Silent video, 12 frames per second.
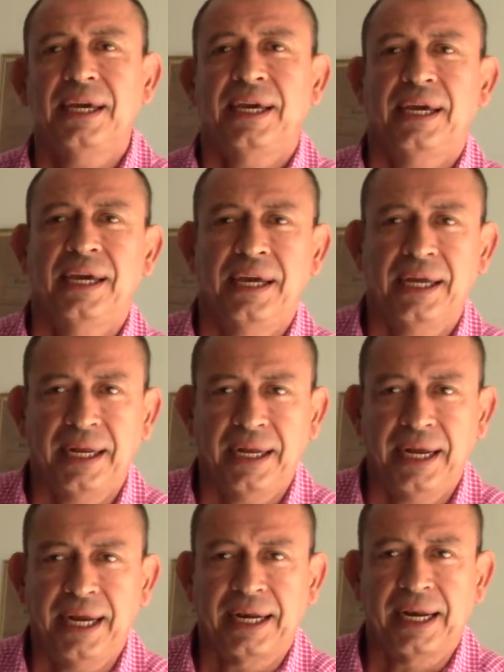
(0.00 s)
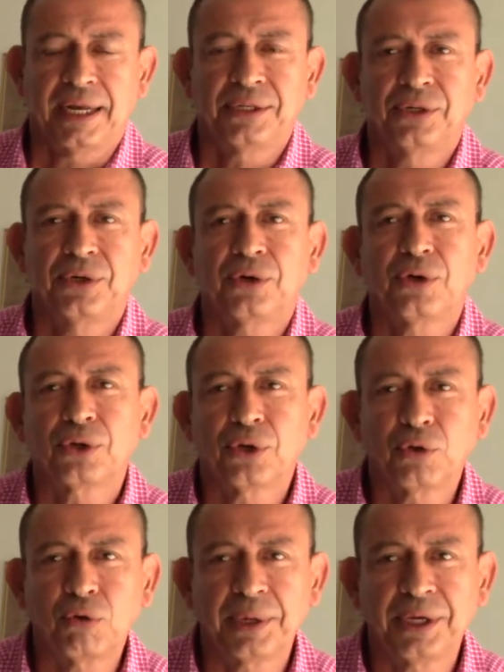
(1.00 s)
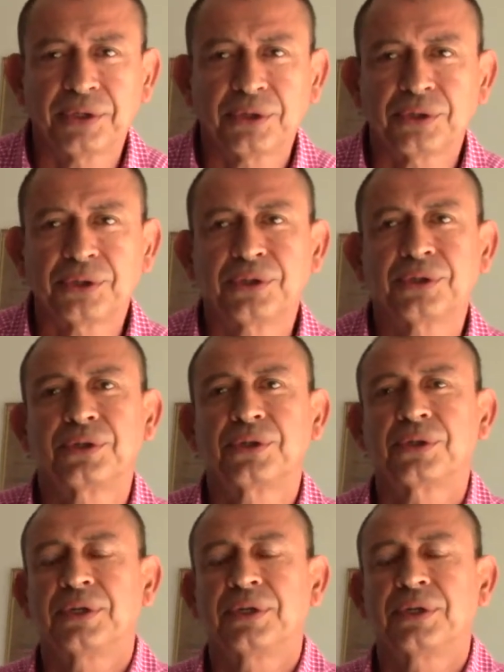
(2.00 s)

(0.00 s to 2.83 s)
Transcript: eh, en relación con los documentos